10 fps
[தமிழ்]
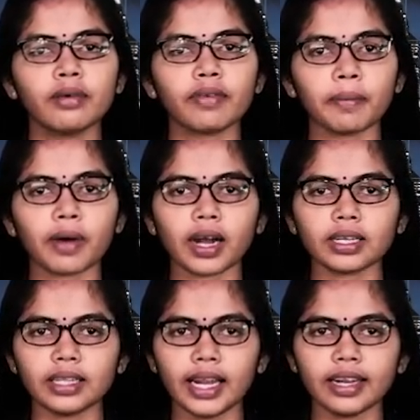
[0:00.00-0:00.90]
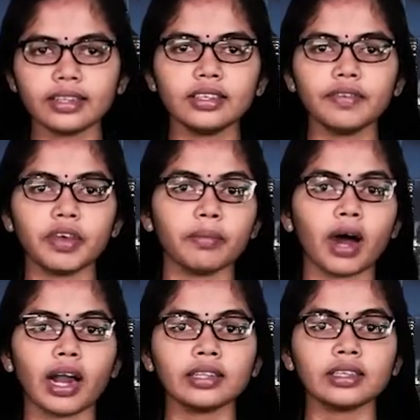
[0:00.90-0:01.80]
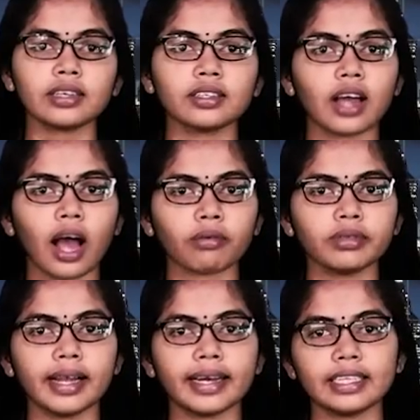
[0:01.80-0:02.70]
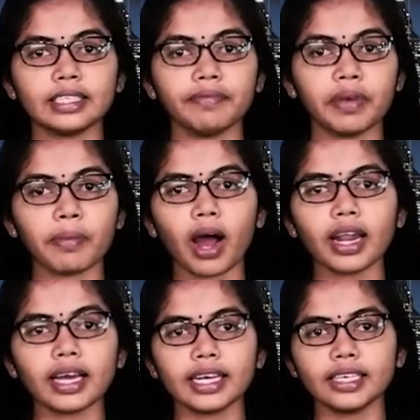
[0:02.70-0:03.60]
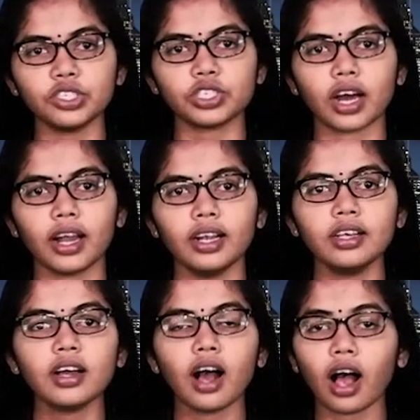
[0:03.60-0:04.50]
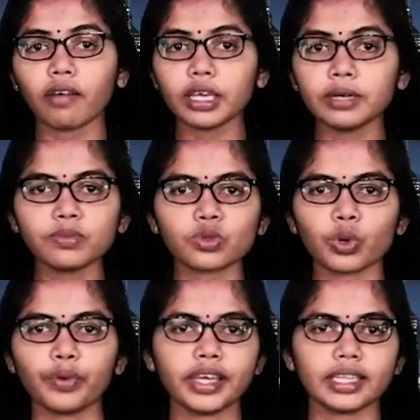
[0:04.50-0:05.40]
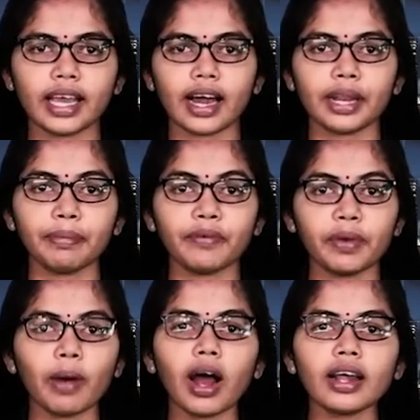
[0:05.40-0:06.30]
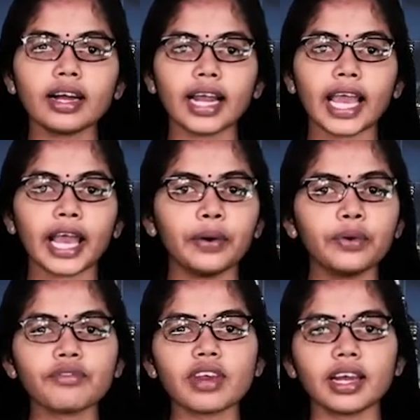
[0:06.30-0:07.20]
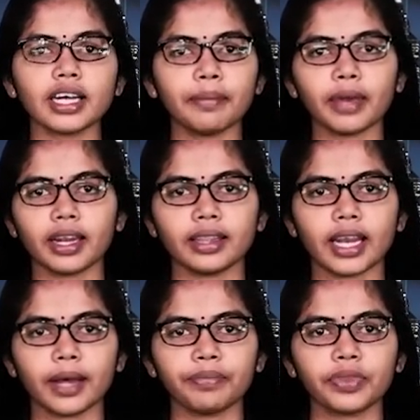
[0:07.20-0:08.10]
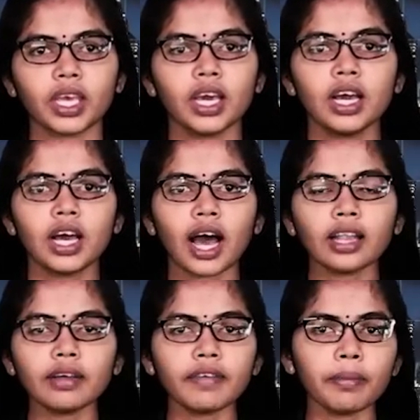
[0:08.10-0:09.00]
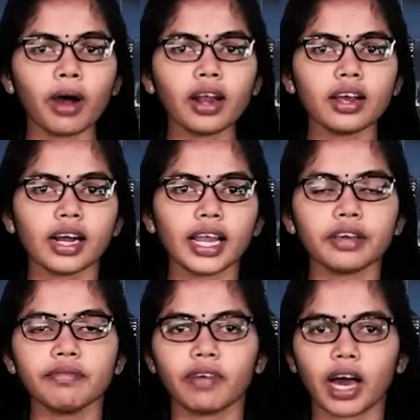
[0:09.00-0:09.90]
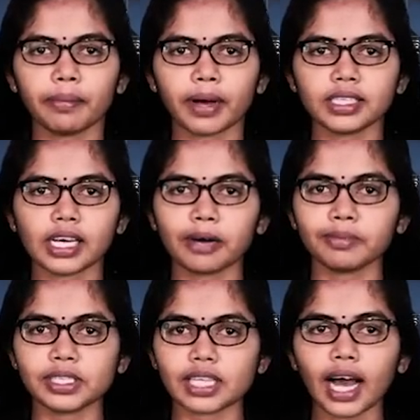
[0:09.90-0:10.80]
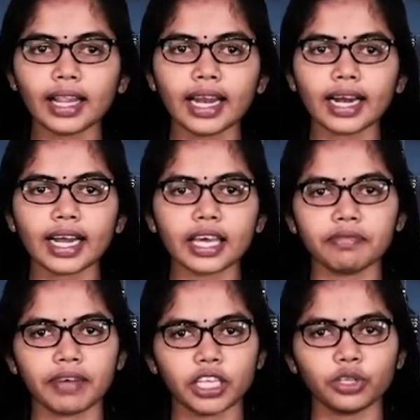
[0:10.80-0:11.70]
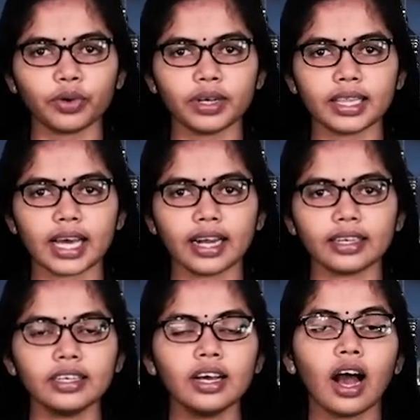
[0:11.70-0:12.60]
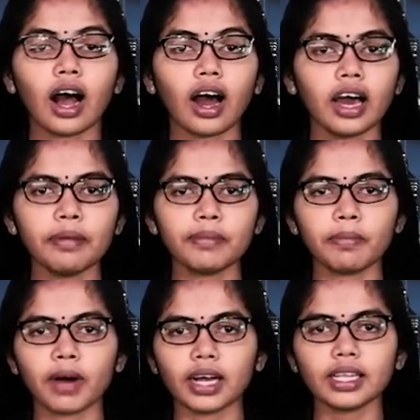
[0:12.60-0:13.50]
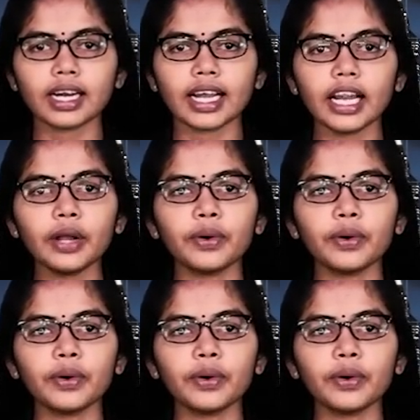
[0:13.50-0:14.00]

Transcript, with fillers: விமானத்திலிருந்து விமானத்திற்கு தாக்குதல் நடத்தும் விமானங்கள் என்றால் அவையும் சோவியத் தயாரிப்பு விமானங்களே உக்ரைனிடம் இருந்தன அந்த விமானங்களையும் வான் பாதுகாப்பு சாதனங்களையும் வைத்துக்கொண்டுதான் ஆரம்ப மாதங்களில்